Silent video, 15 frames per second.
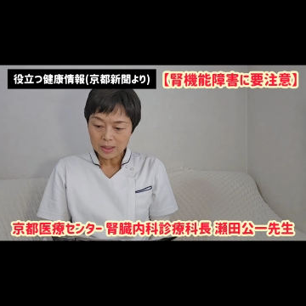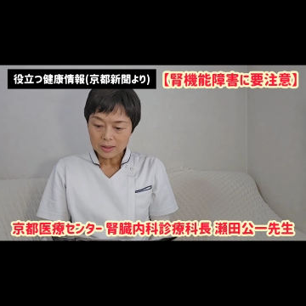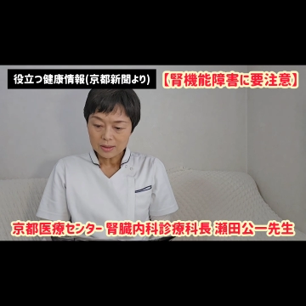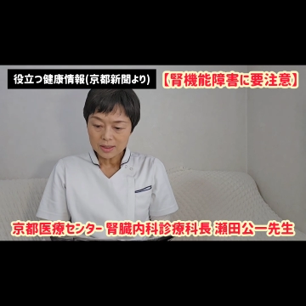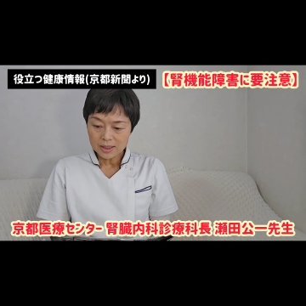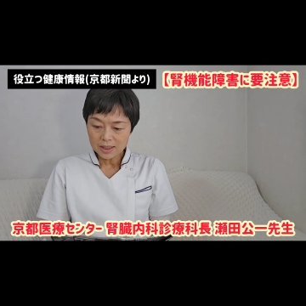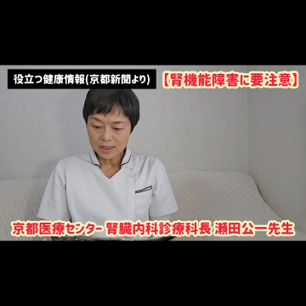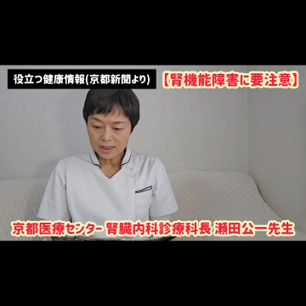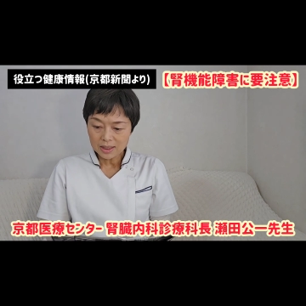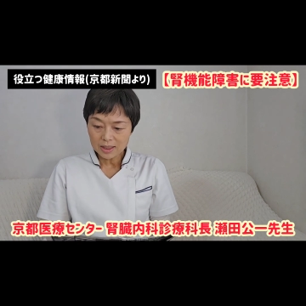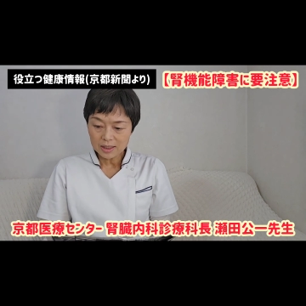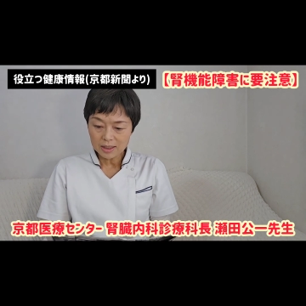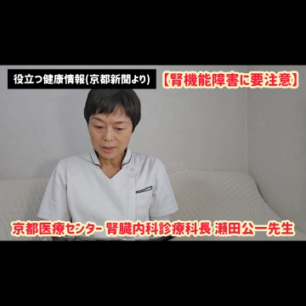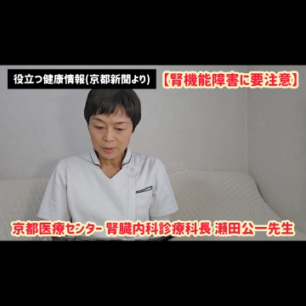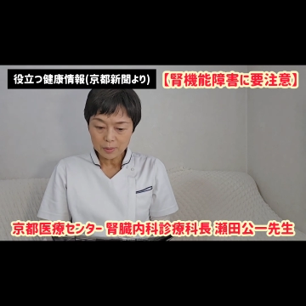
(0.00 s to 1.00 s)
地域
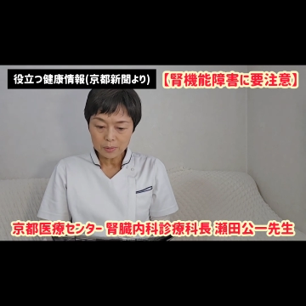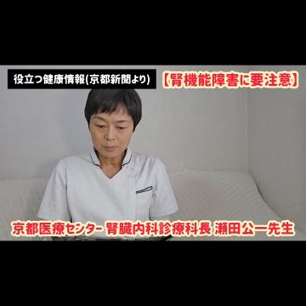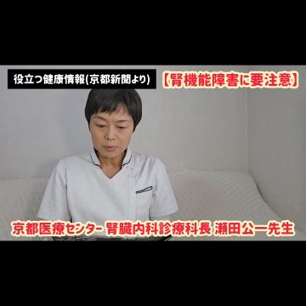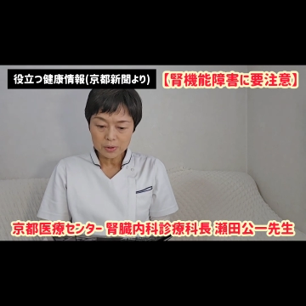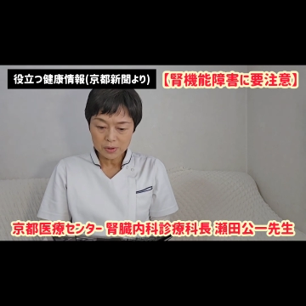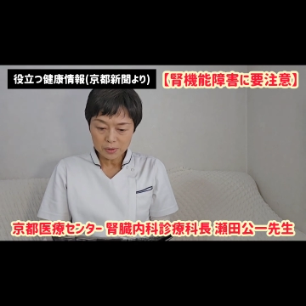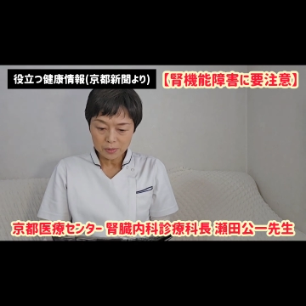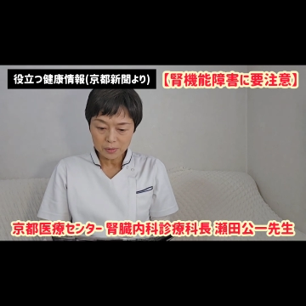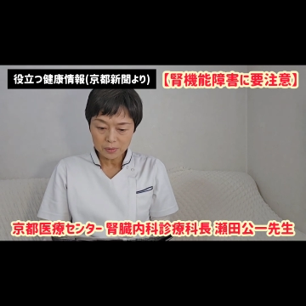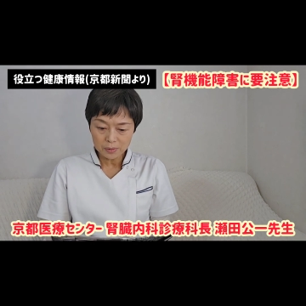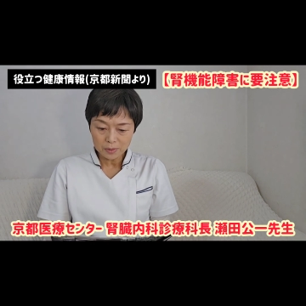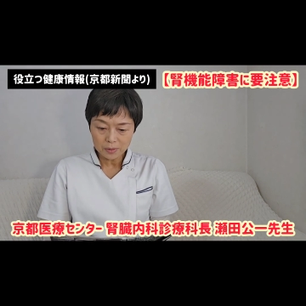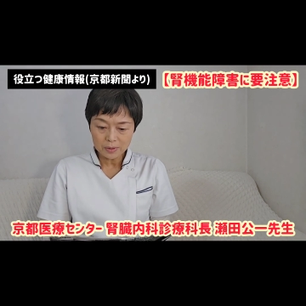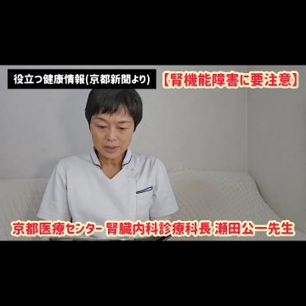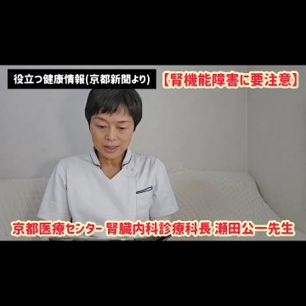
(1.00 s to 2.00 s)
医療部長
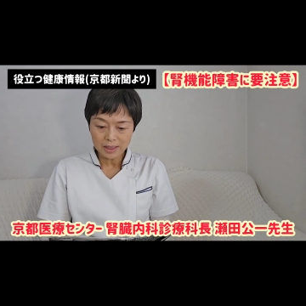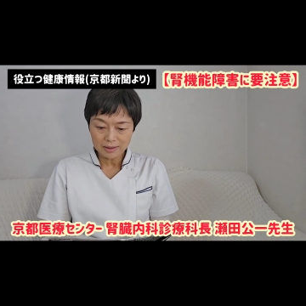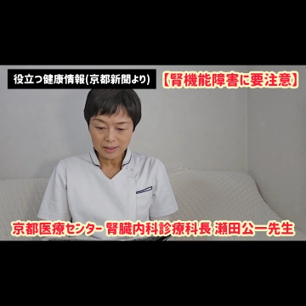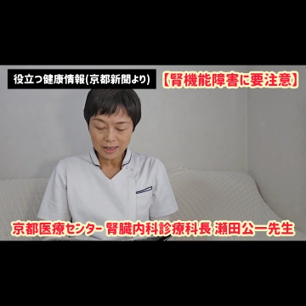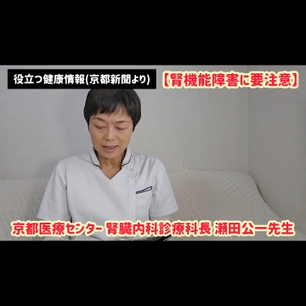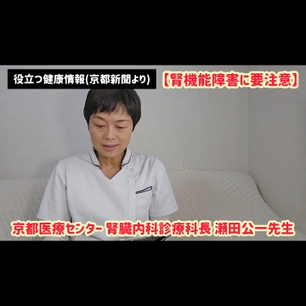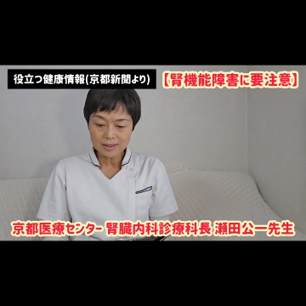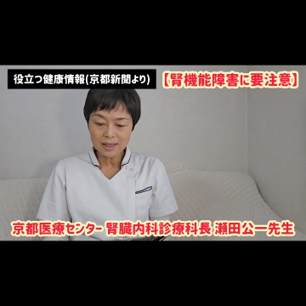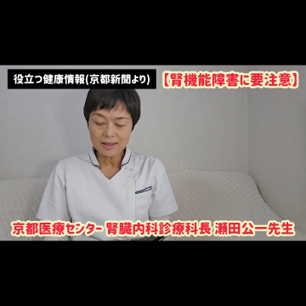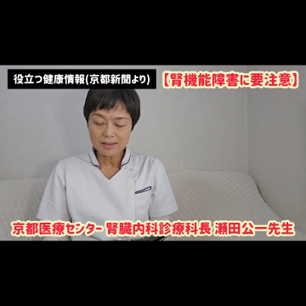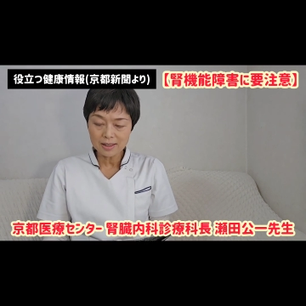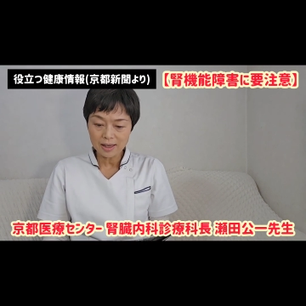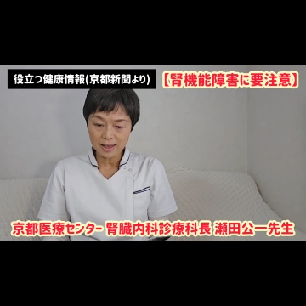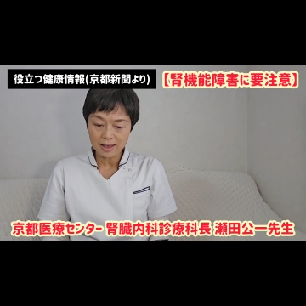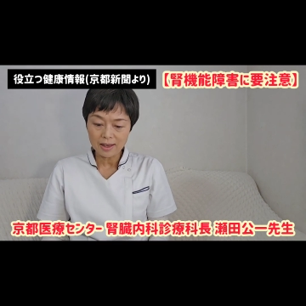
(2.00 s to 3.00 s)
の瀬田先
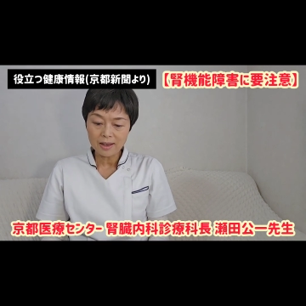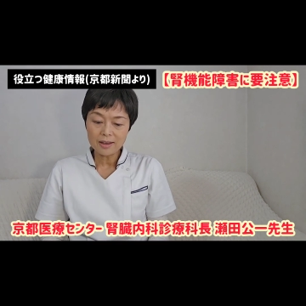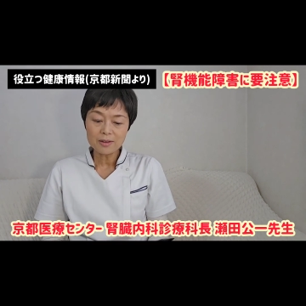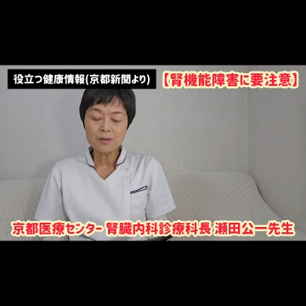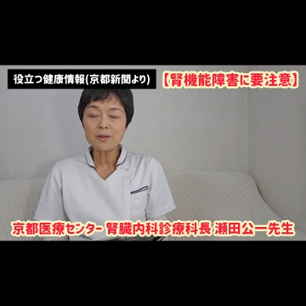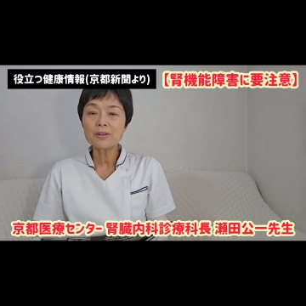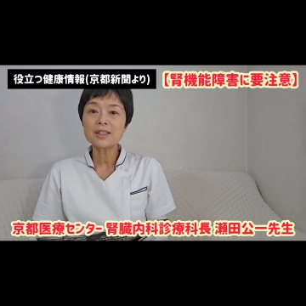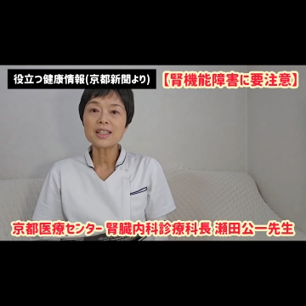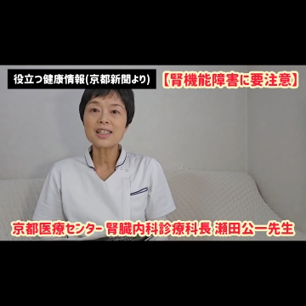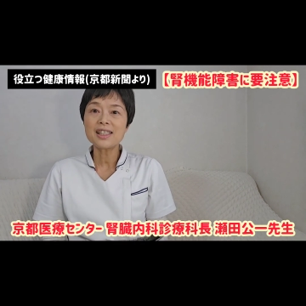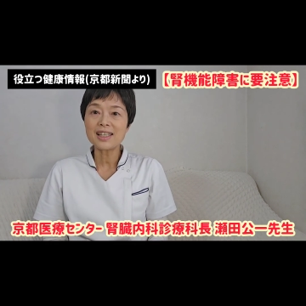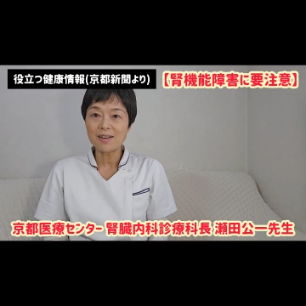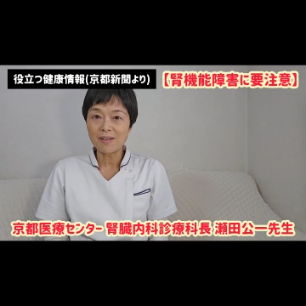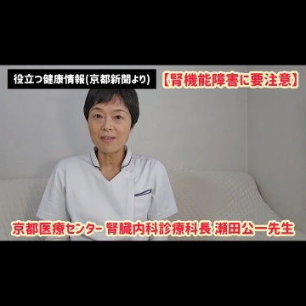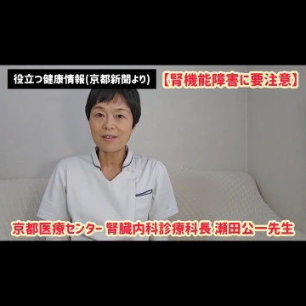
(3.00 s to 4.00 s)
生の記
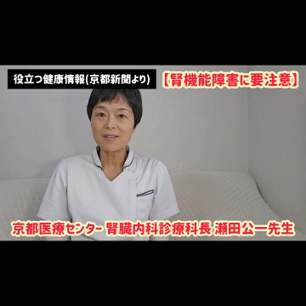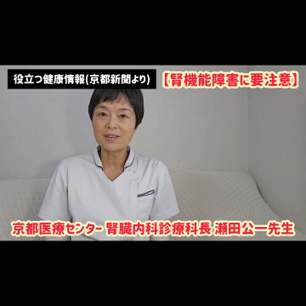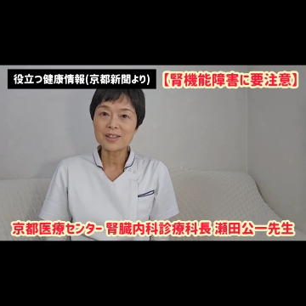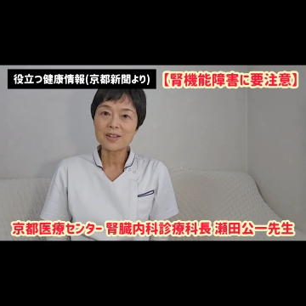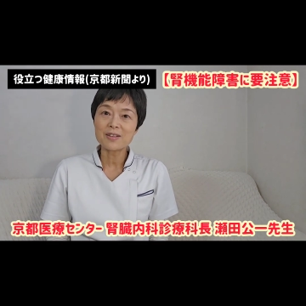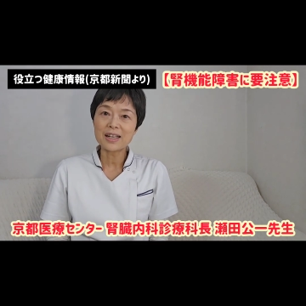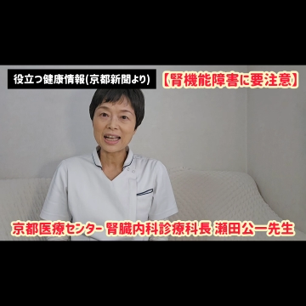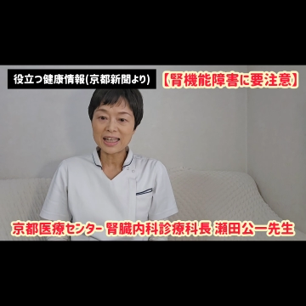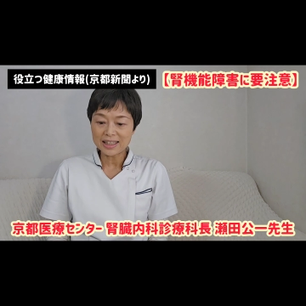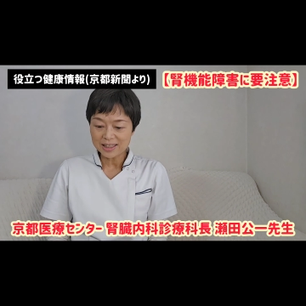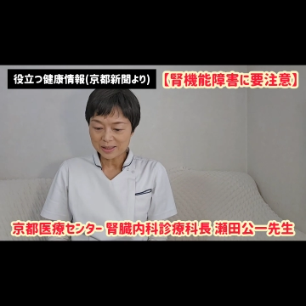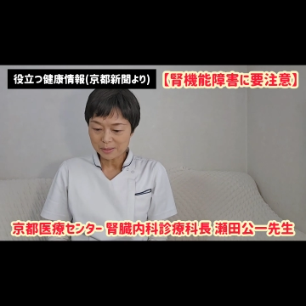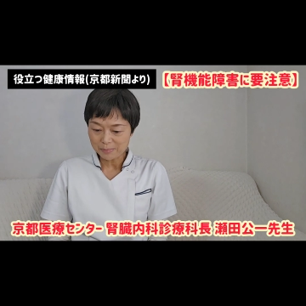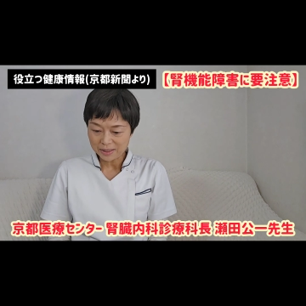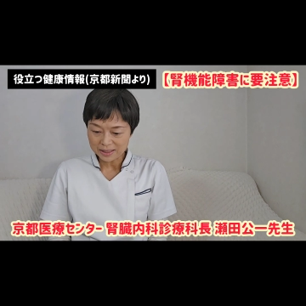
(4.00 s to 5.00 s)
事をご紹介いた
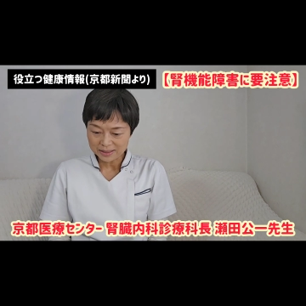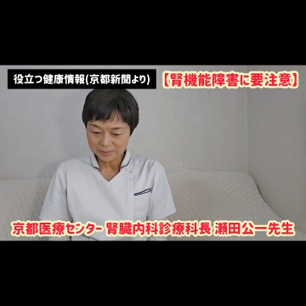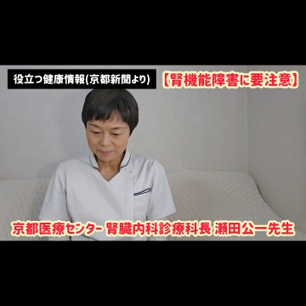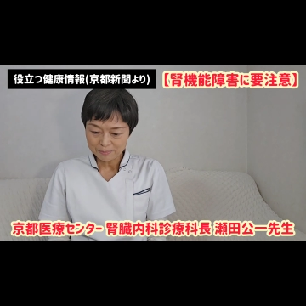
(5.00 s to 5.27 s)
します。